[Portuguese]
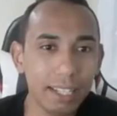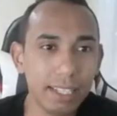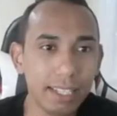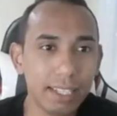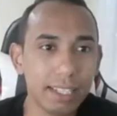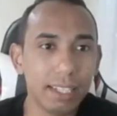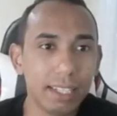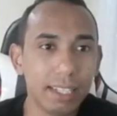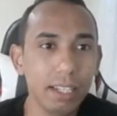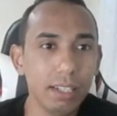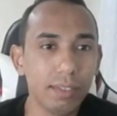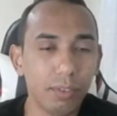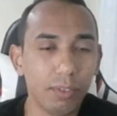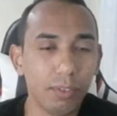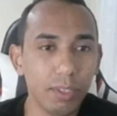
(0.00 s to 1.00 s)
né, esses
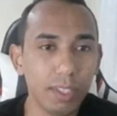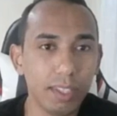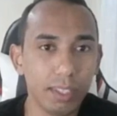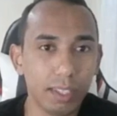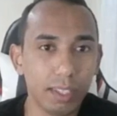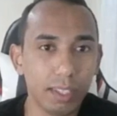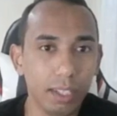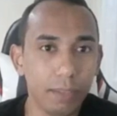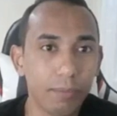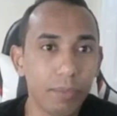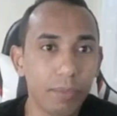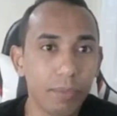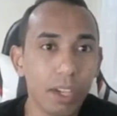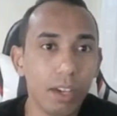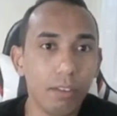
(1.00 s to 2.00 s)
três fontes aqui.
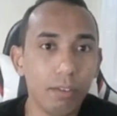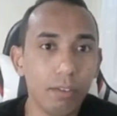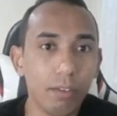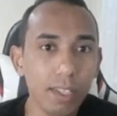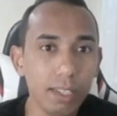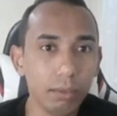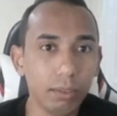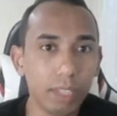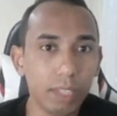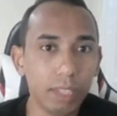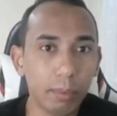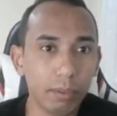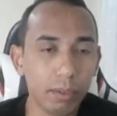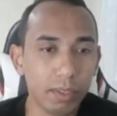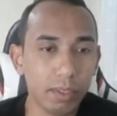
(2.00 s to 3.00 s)
Vou
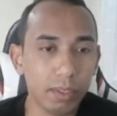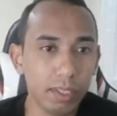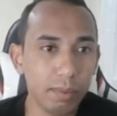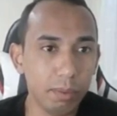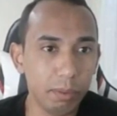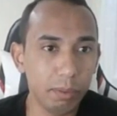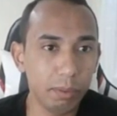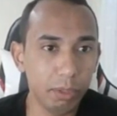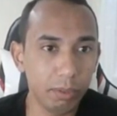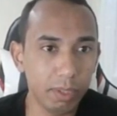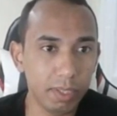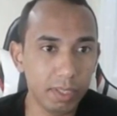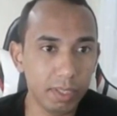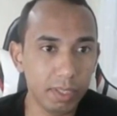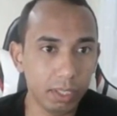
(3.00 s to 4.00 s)
executar para vocês
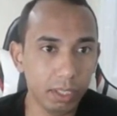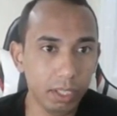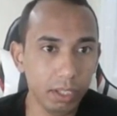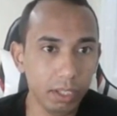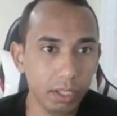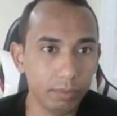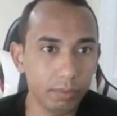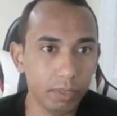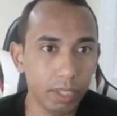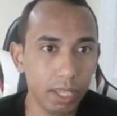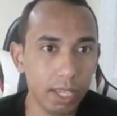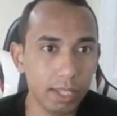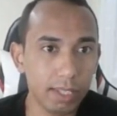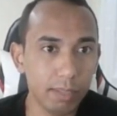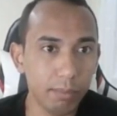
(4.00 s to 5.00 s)
primeiro esse aqui, ó,
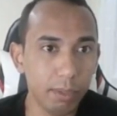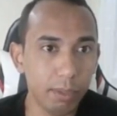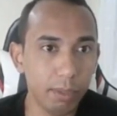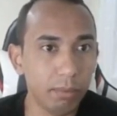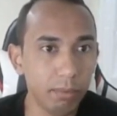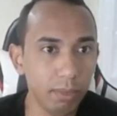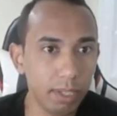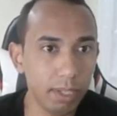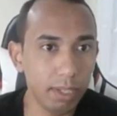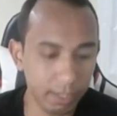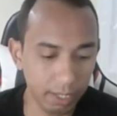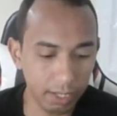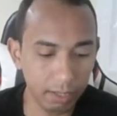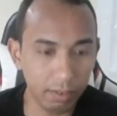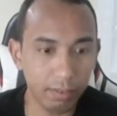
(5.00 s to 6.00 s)

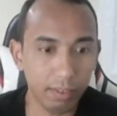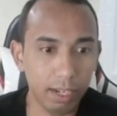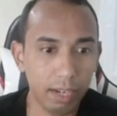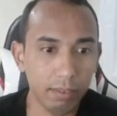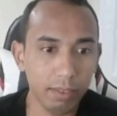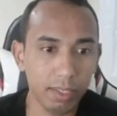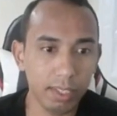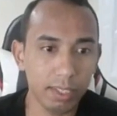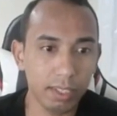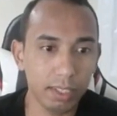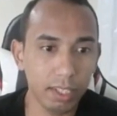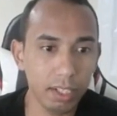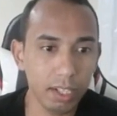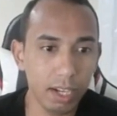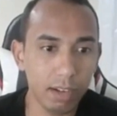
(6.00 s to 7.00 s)
SB1 VAR. Vocês
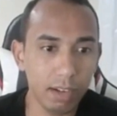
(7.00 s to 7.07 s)
até